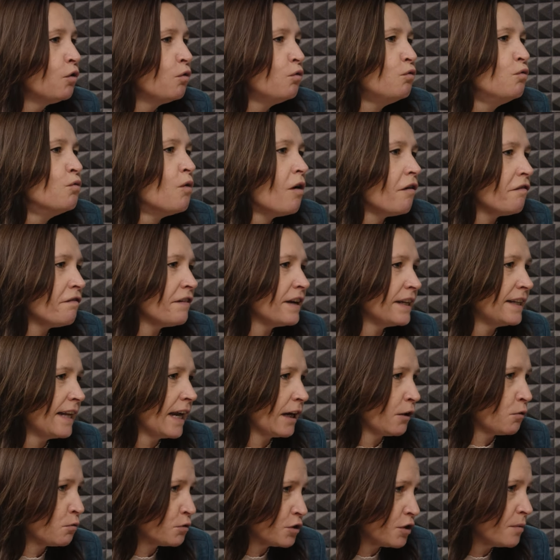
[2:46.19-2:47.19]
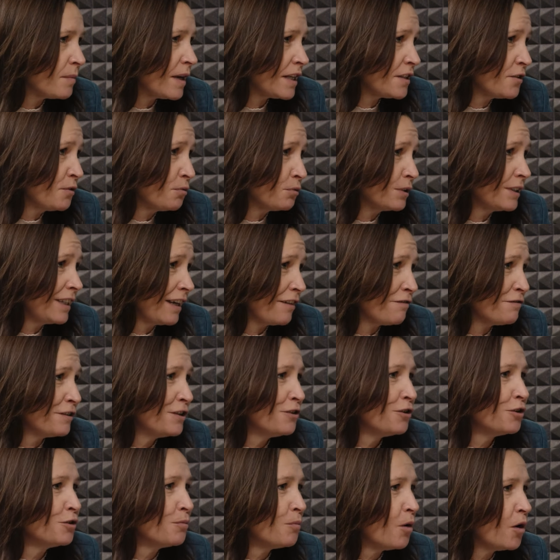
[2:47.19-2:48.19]
où en fait la consommation de
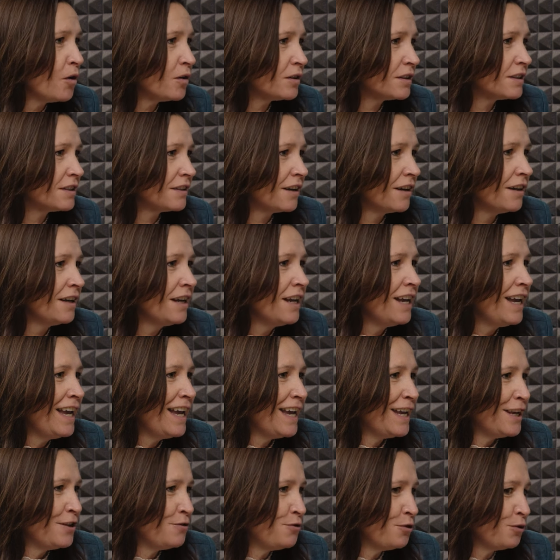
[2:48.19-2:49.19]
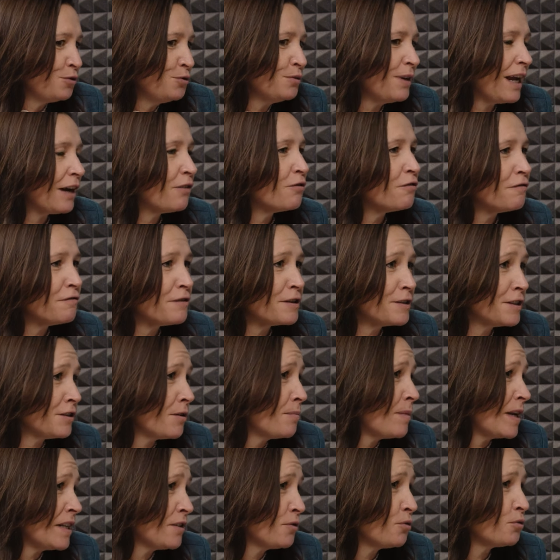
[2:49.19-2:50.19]
café augmente et surtout la
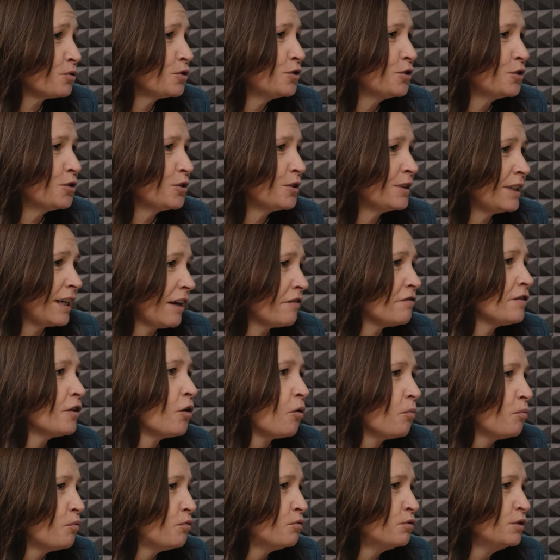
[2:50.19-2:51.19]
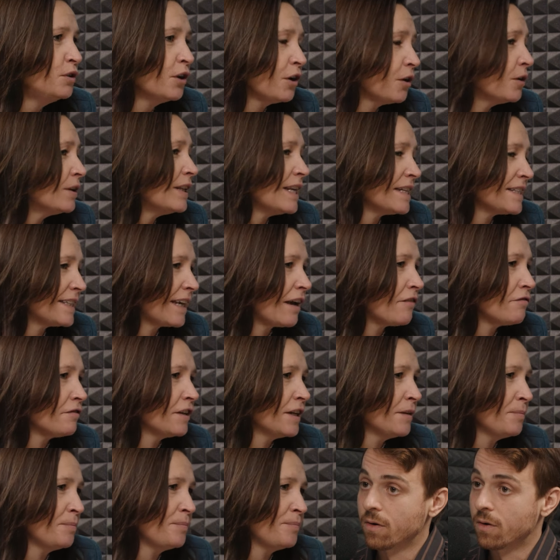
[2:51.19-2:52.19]
consommation de café en poudre
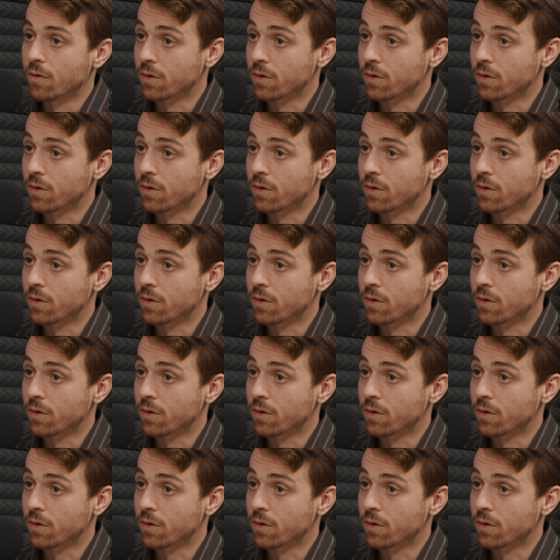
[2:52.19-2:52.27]
Nescafé.